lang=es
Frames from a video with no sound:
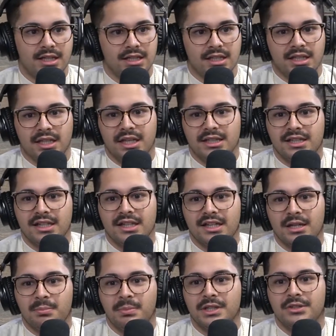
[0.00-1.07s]
dignidad y
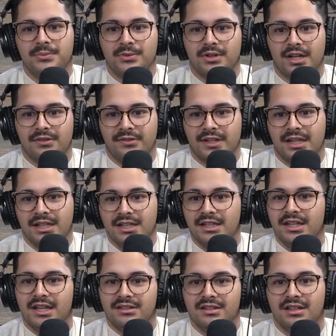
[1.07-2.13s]
tiene respeto porque al final del
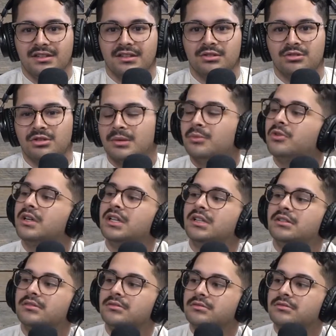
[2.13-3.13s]
día sigue siendo una mujer.